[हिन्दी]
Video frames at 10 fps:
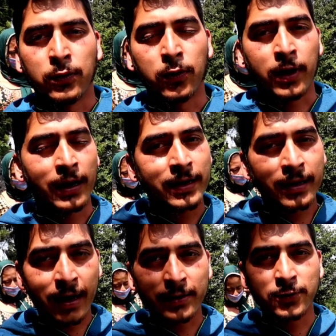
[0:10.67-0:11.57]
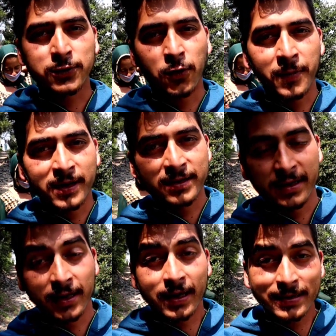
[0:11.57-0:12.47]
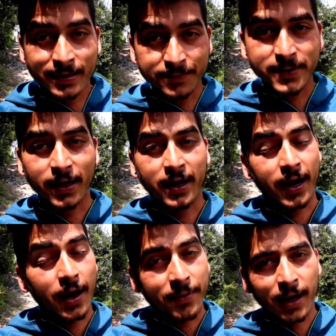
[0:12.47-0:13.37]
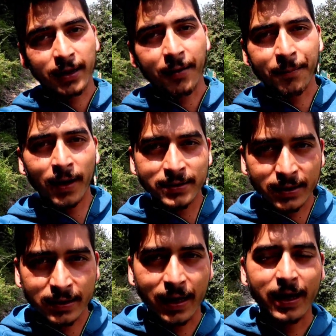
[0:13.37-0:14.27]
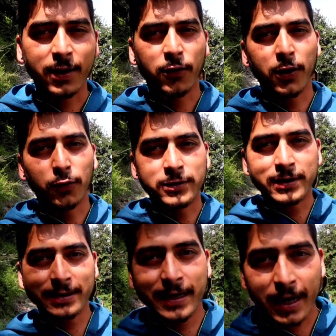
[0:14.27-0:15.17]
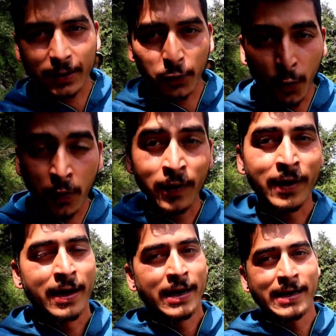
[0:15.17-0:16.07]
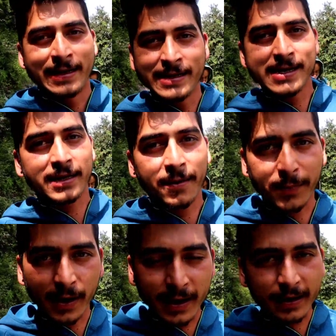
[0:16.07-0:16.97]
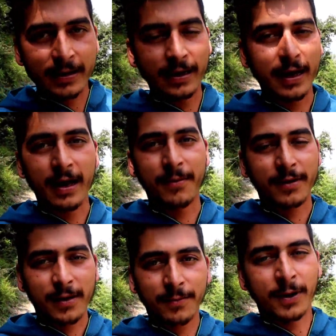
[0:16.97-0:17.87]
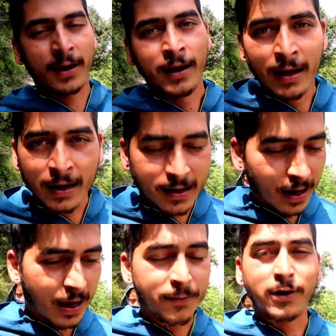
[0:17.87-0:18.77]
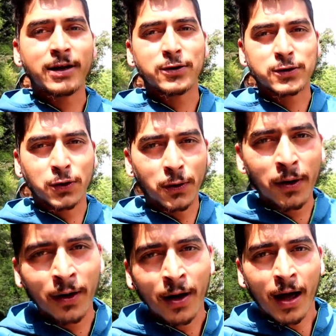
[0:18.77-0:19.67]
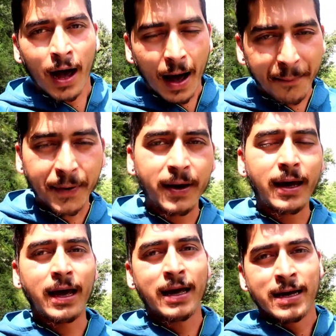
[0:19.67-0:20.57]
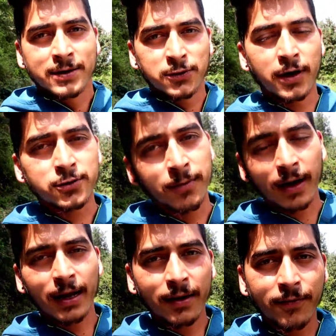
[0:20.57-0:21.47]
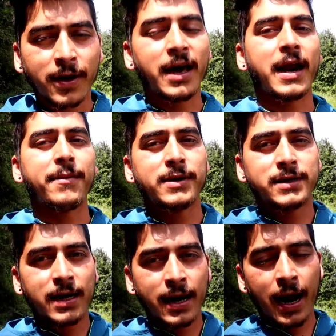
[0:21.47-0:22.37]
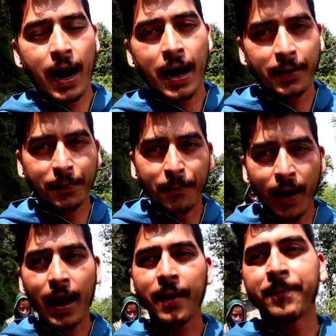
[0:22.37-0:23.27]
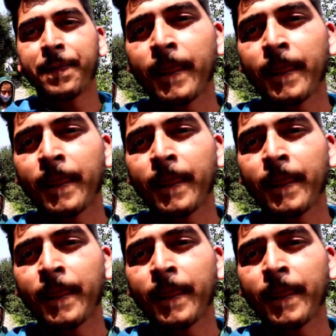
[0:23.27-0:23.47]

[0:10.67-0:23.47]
तो कल की रात दोस्तों मेरी ज़िंदगी की सबसे ख़राब रात आप मान सकते हैं क्योंकि कुछ चीज़ें रात को इतनी ज़्यादा बढ़ गई थी मतलब क्या ही बोले दोस्तों अभी जो है सुबह के लगभग 11 बज रहे हैं एंड मैं